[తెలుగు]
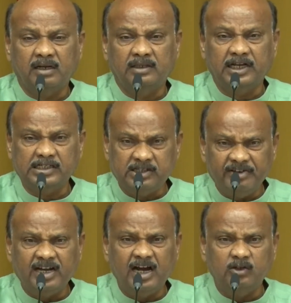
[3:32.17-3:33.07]
మన
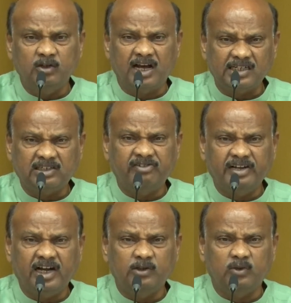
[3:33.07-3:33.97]
దేశమే కాదు
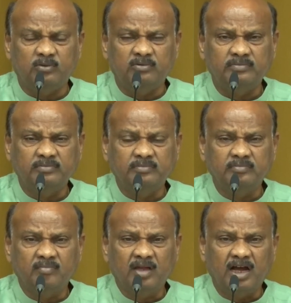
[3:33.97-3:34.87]
రాష్ట్రమే కాదు
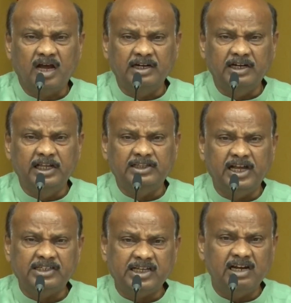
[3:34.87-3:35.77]
అన్ని
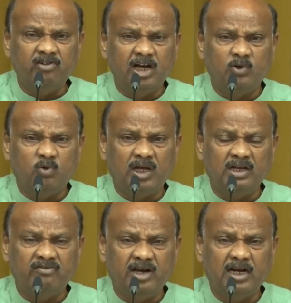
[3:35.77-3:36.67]
దేశాల వారు
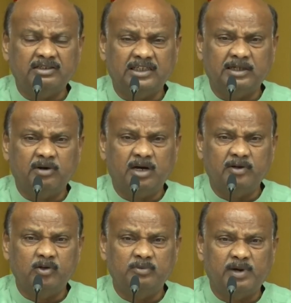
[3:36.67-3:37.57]
కూడా ఈవేళ
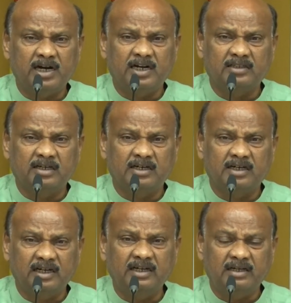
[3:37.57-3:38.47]
చంద్రబాబు గురించి
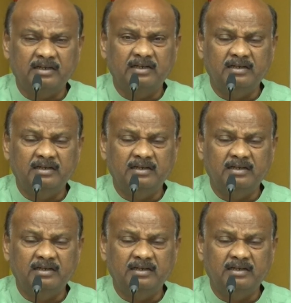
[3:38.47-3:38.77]
మాట్లాడతారంటే